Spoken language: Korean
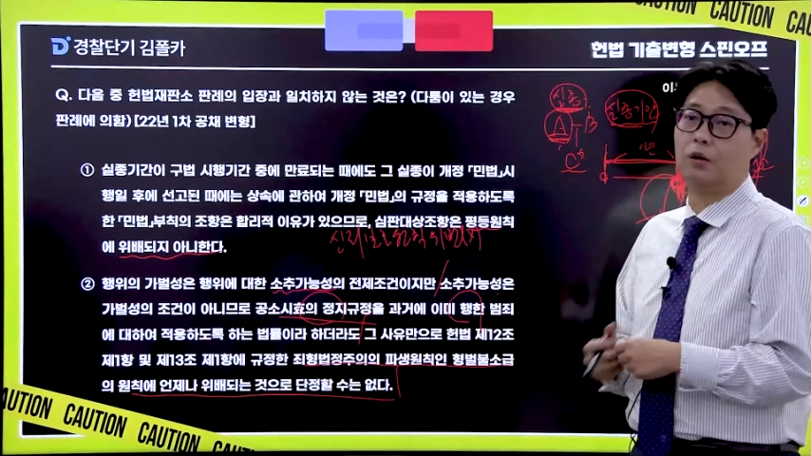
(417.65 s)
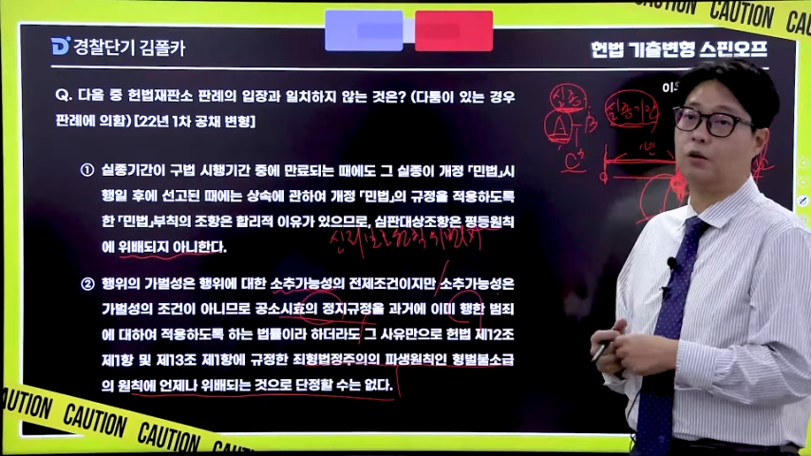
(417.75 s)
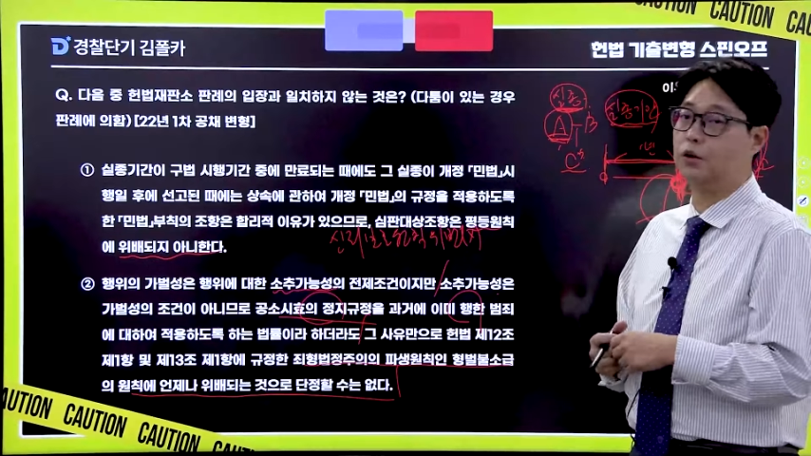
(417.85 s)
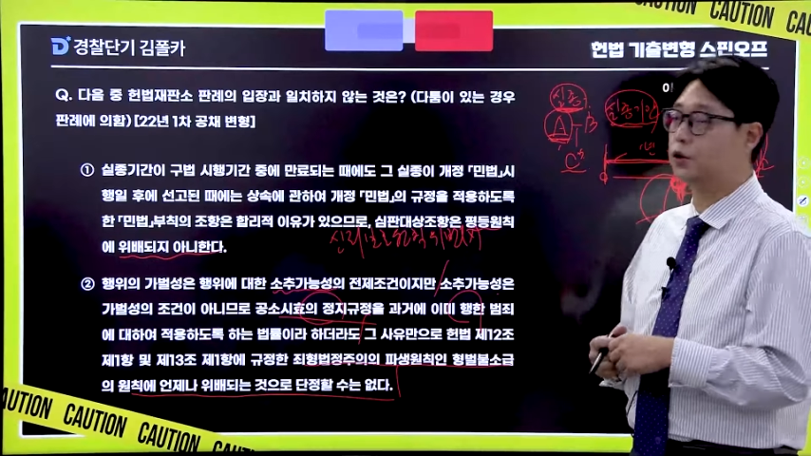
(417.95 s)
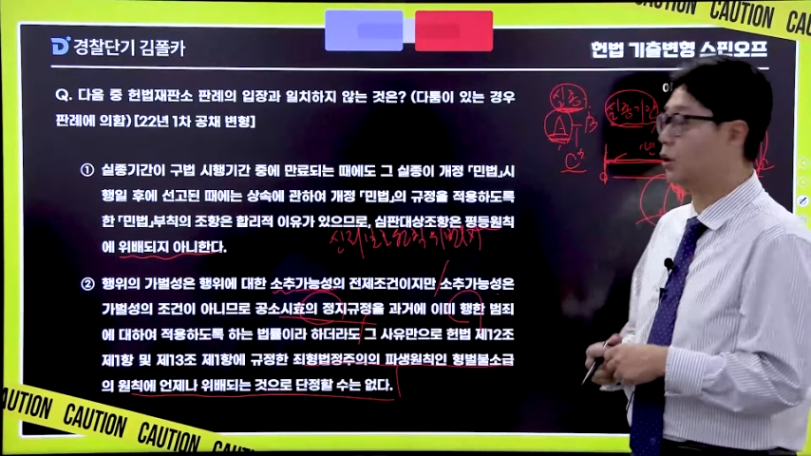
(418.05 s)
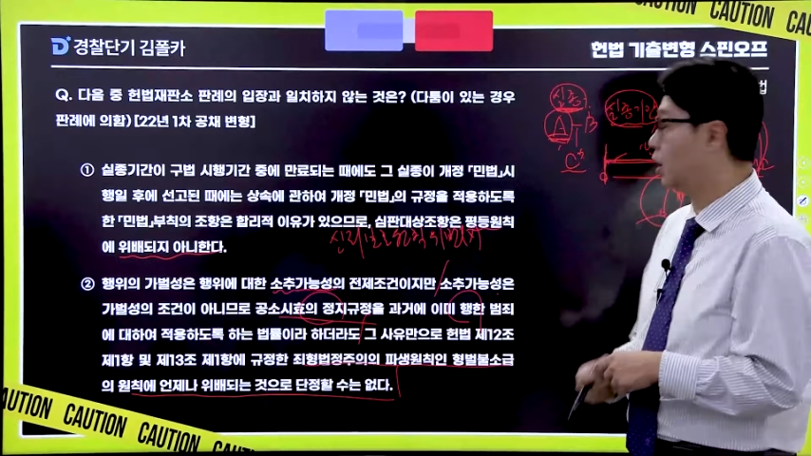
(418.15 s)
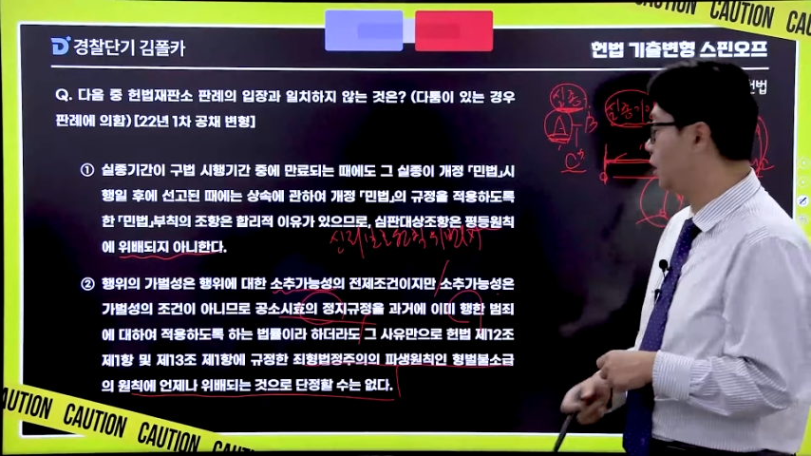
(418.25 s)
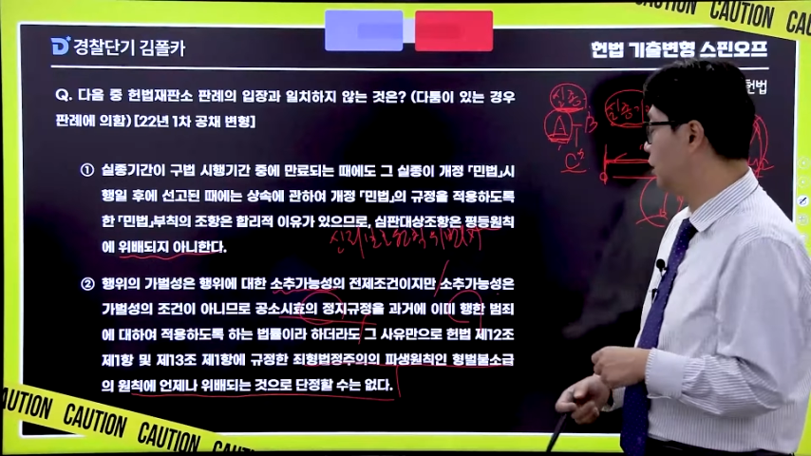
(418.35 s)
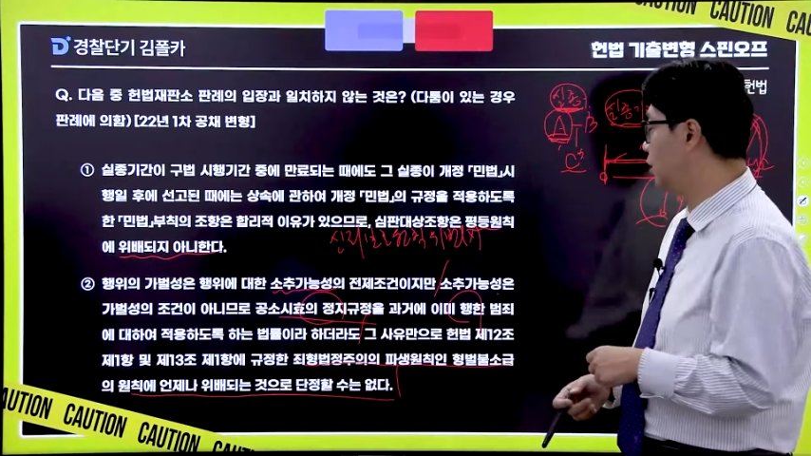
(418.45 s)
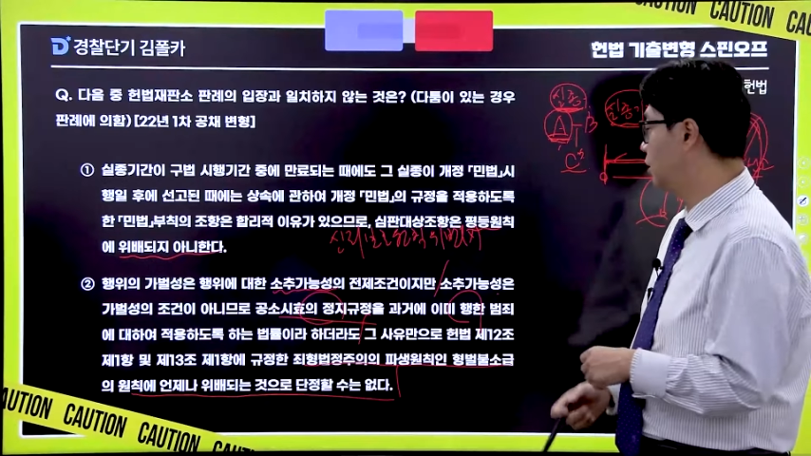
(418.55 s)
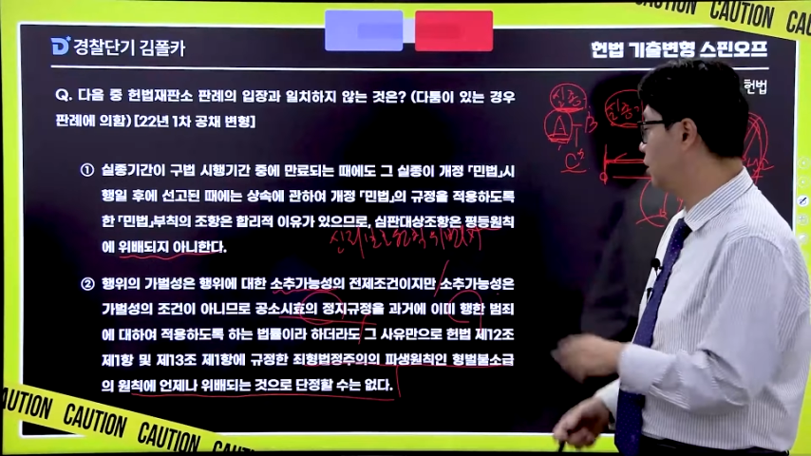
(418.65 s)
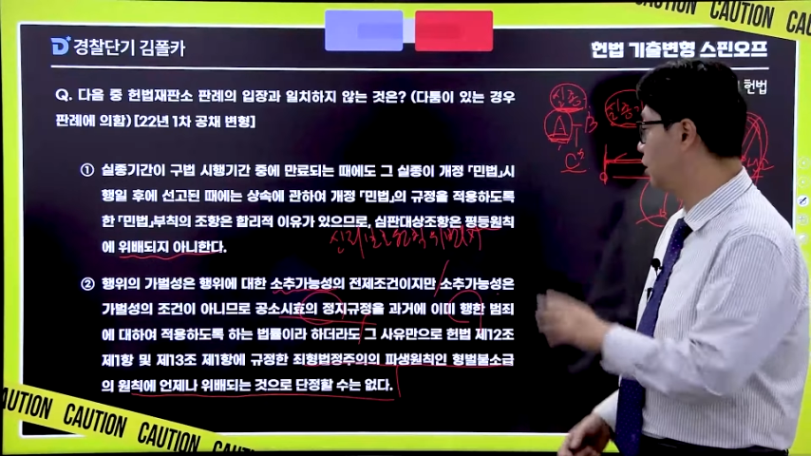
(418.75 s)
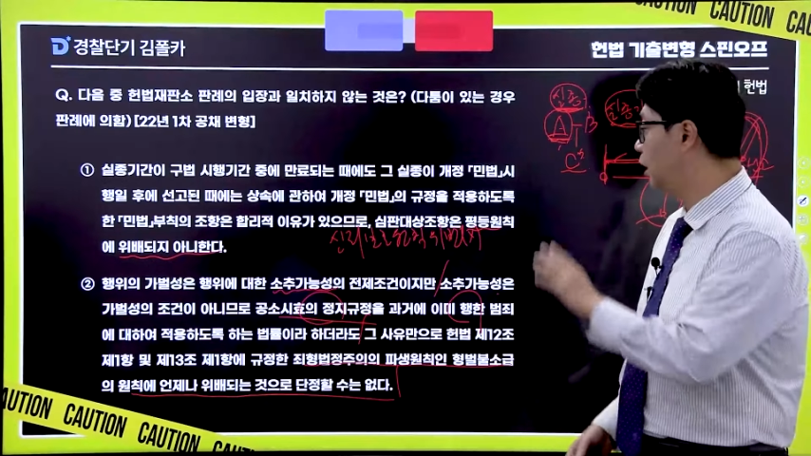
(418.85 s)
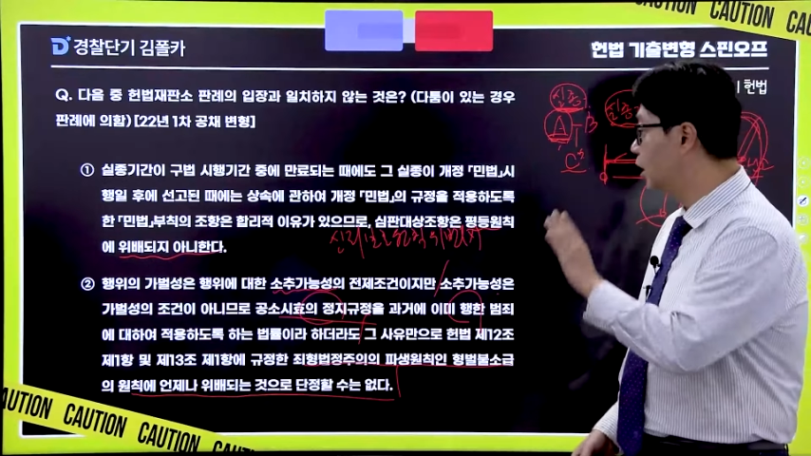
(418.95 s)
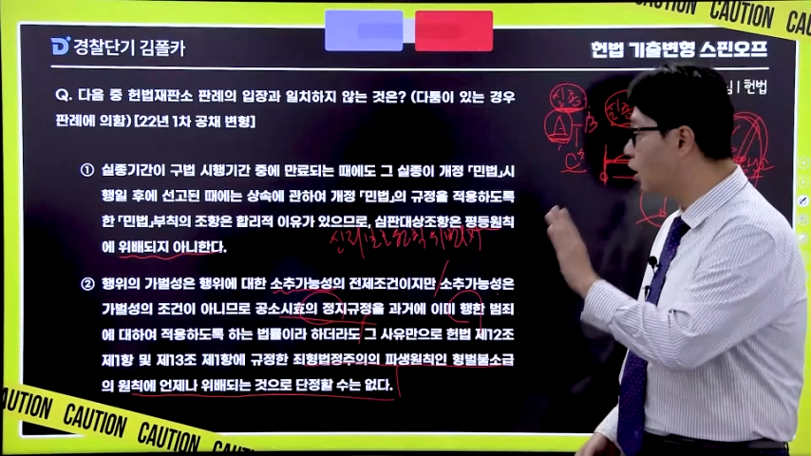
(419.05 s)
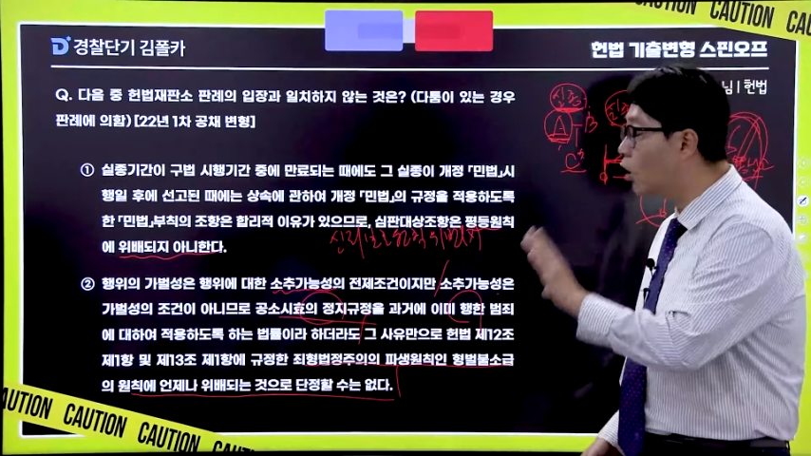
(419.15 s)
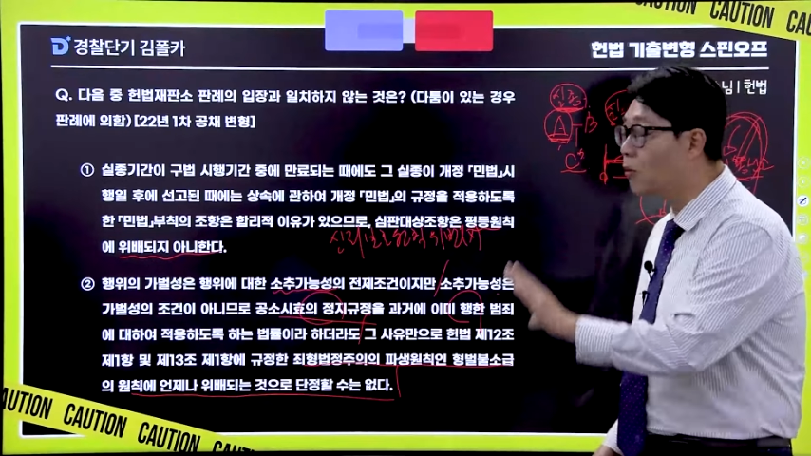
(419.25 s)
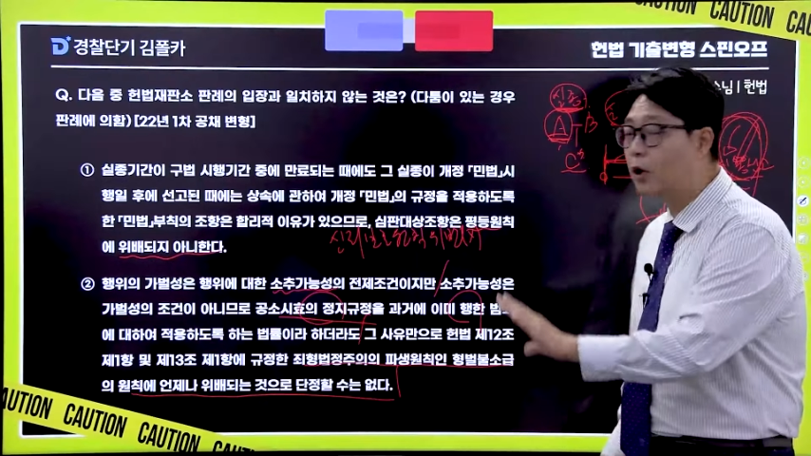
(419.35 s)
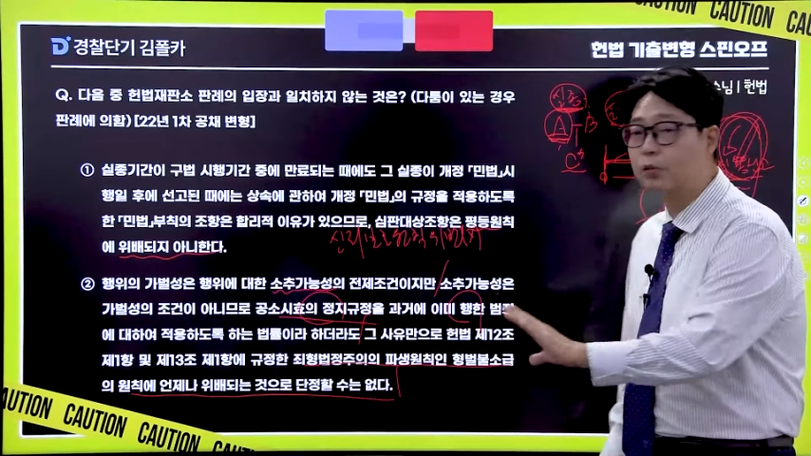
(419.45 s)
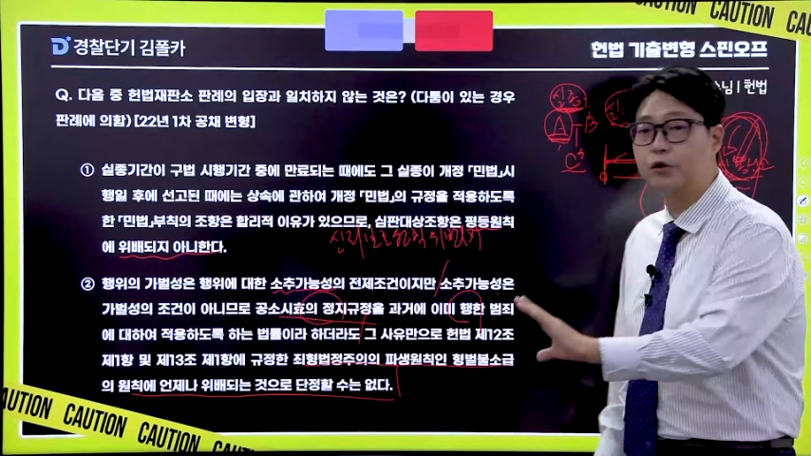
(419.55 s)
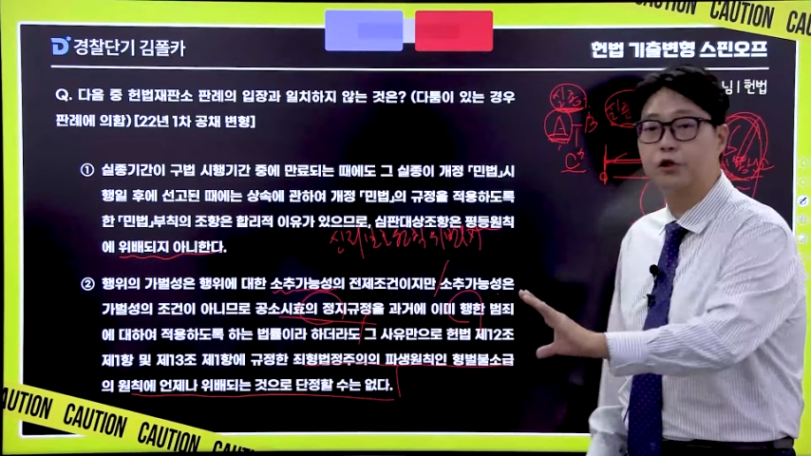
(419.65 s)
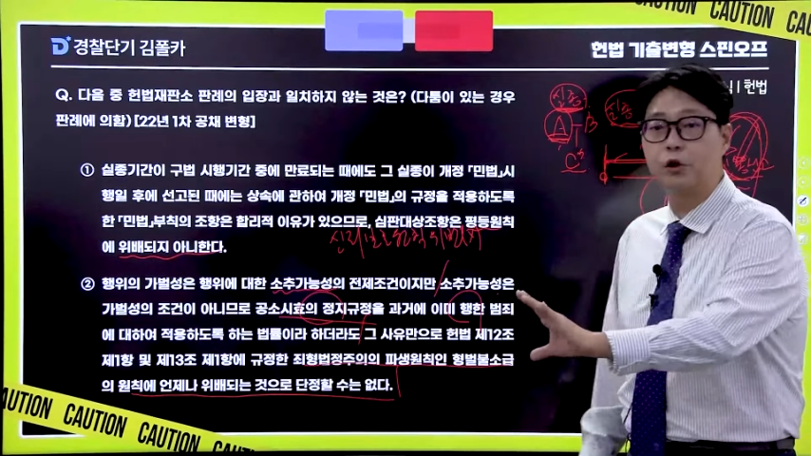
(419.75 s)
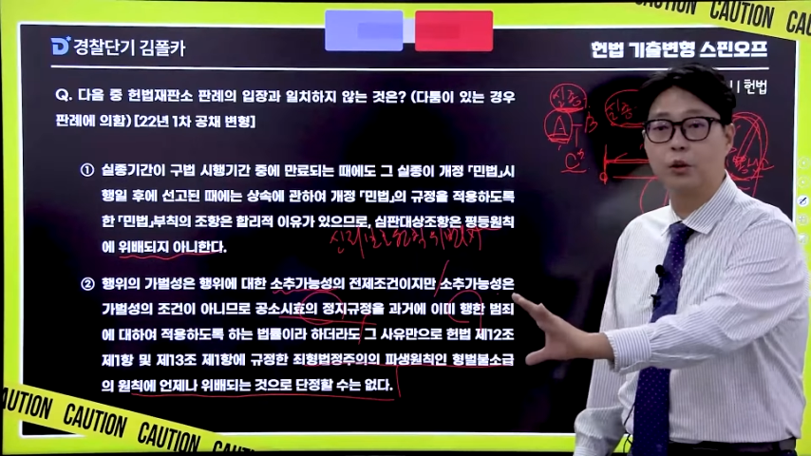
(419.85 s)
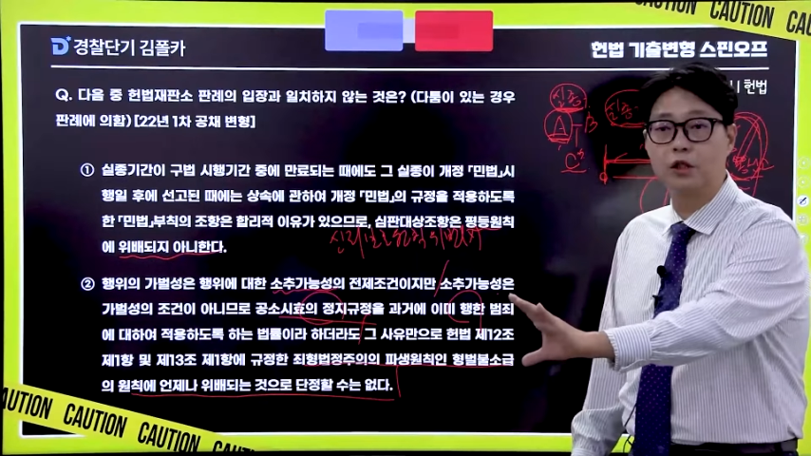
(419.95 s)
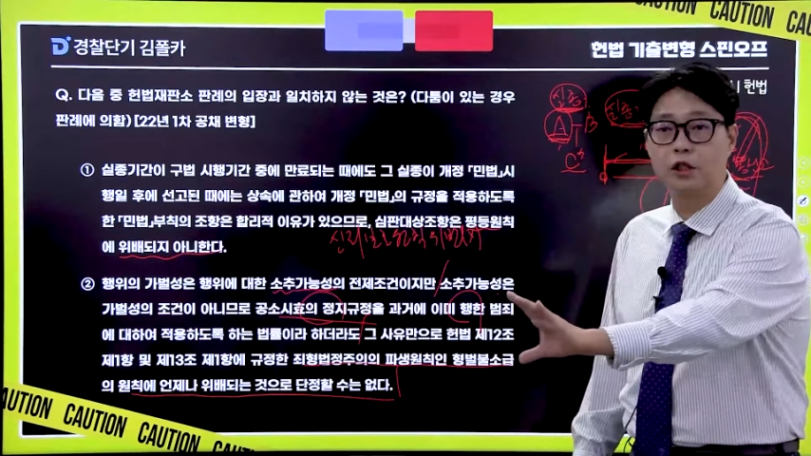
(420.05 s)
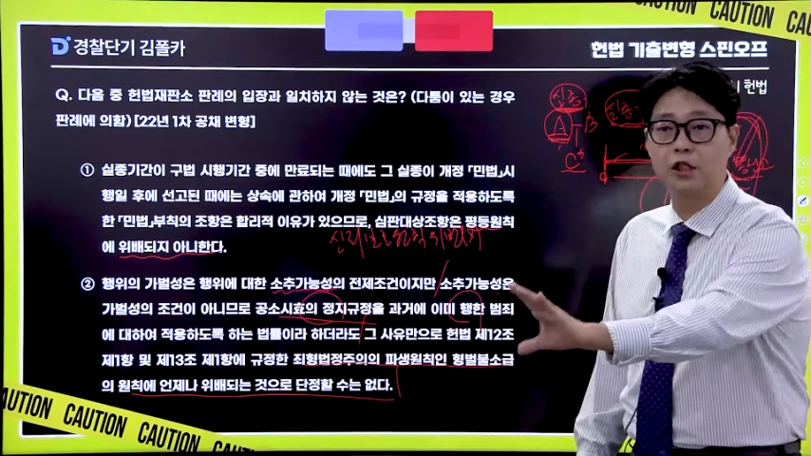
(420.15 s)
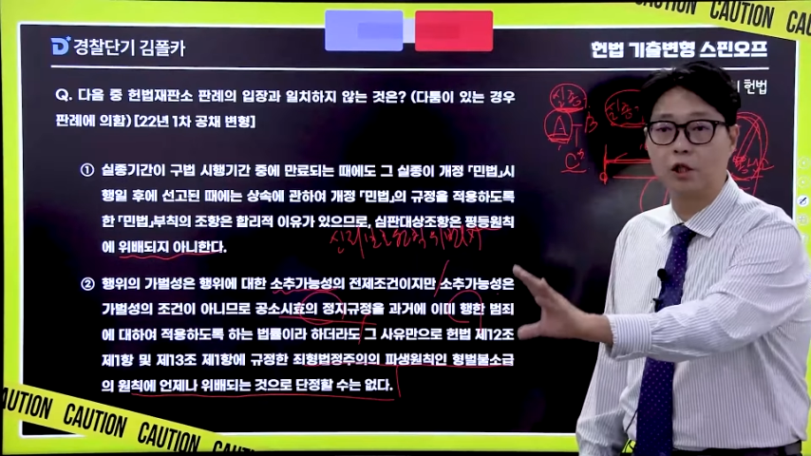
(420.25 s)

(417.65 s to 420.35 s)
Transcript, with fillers: 공소시효와 관련해서는 형벌 불속 원칙이